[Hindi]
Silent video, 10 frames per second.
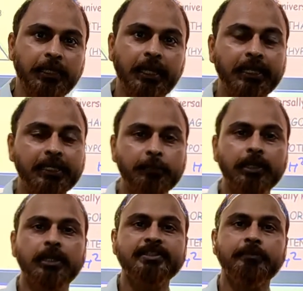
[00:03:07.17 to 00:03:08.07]
सिमिलरिटी
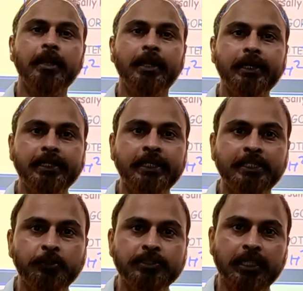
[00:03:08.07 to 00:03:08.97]
मतलब सिमिलरिटी
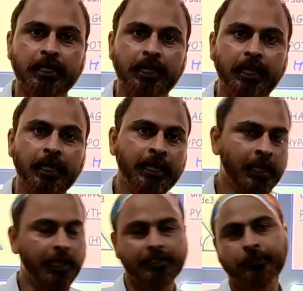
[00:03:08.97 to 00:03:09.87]
ही यूज करना है
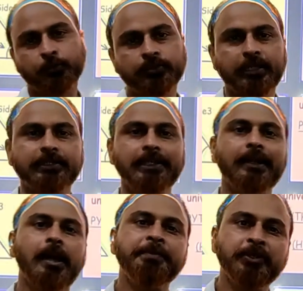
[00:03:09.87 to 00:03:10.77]
अगर दूसरा
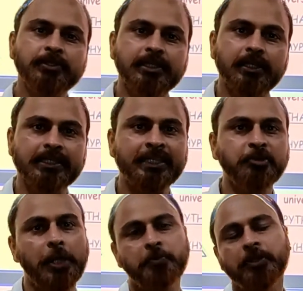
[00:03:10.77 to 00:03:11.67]
तरीका आप यूज करते हैं
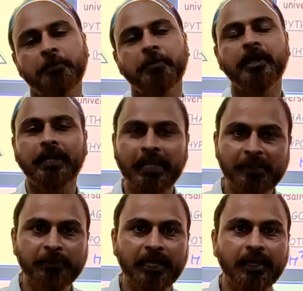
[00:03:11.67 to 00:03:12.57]
तो आपको नंबर
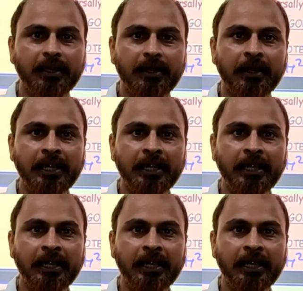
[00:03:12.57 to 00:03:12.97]
नहीं मिलेगा